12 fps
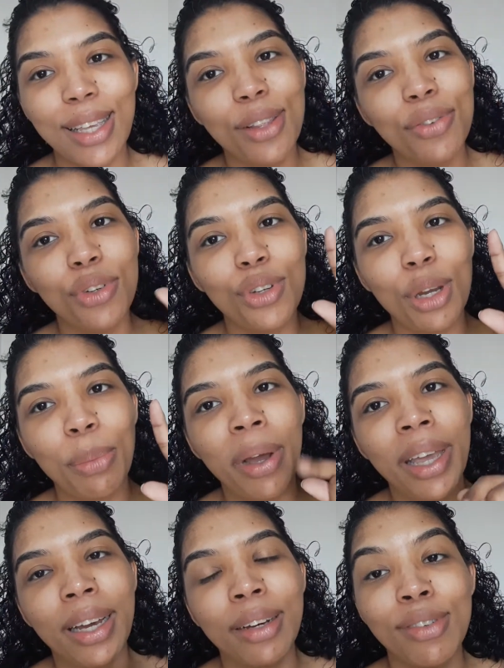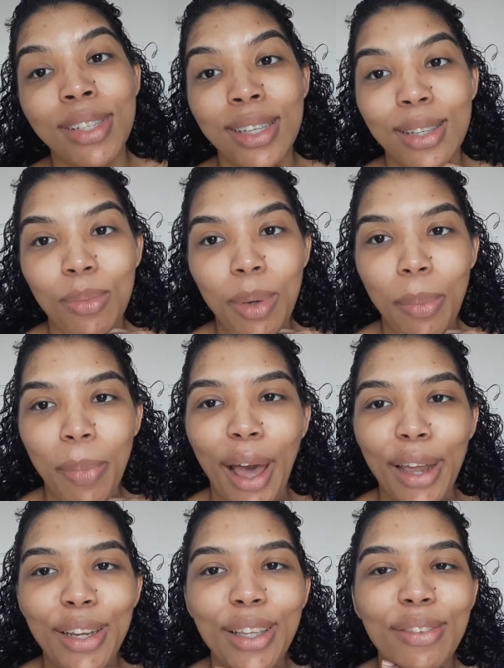e no vídeo de amanhã vocês se
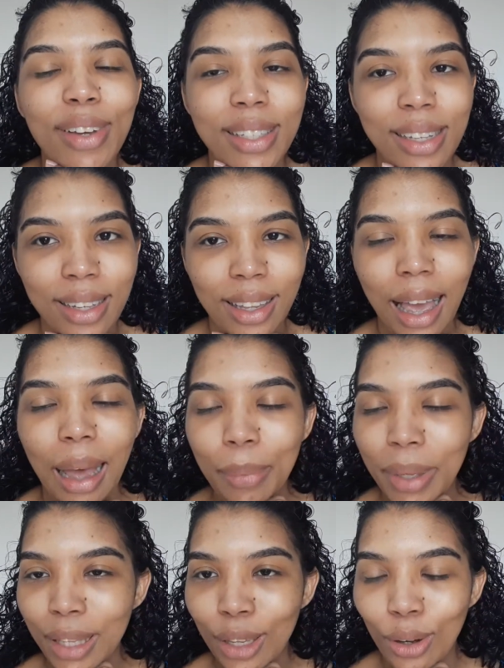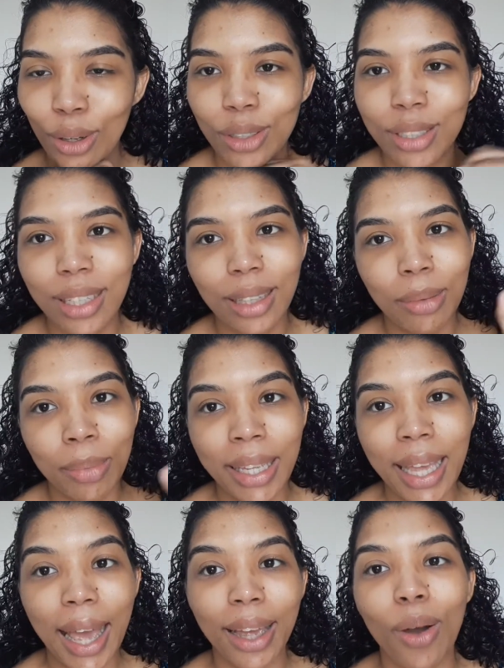preparem que vai sair a make olhos, que
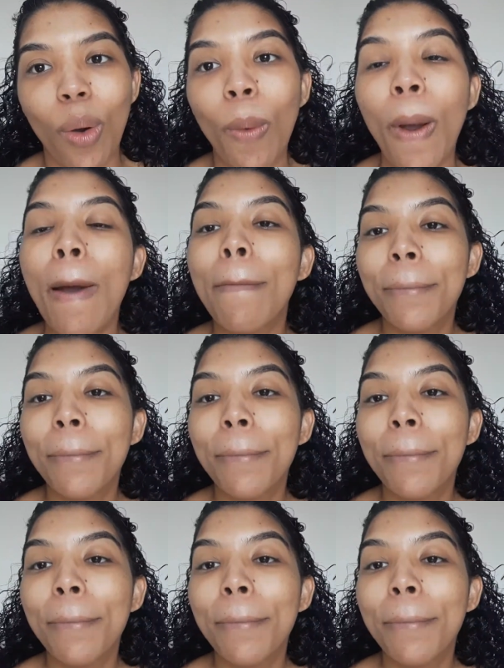também é com